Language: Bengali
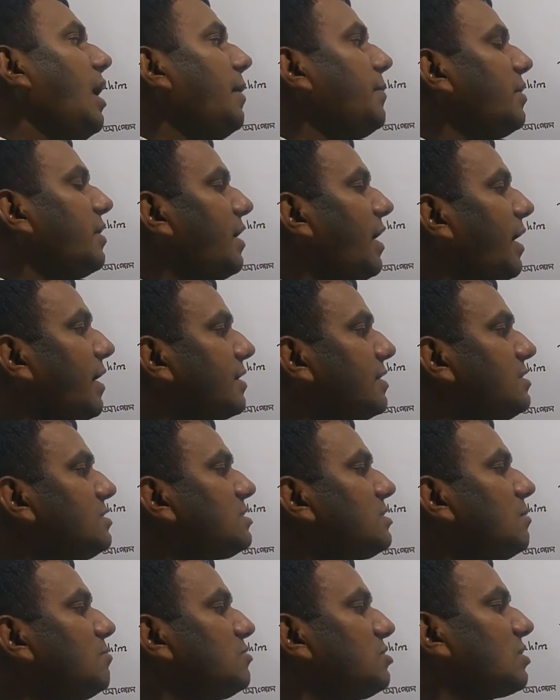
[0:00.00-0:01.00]
এবং একই
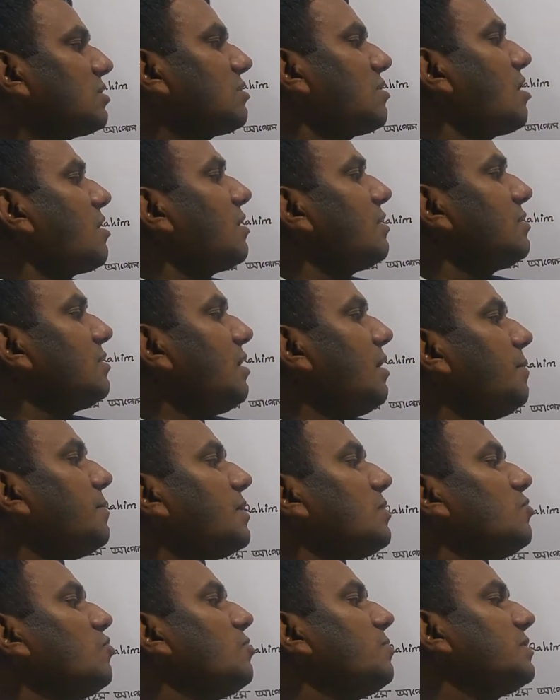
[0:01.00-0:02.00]
সাবজেক্ট থাকাতে
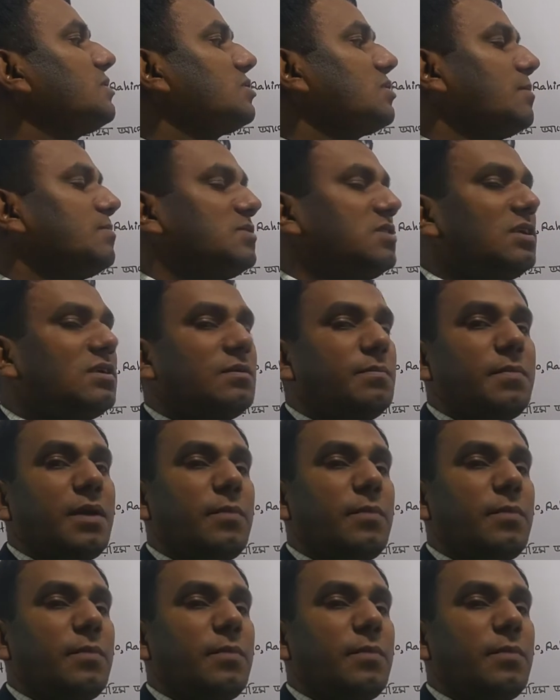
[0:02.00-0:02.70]
আমরা দুইবার সাবজেক্ট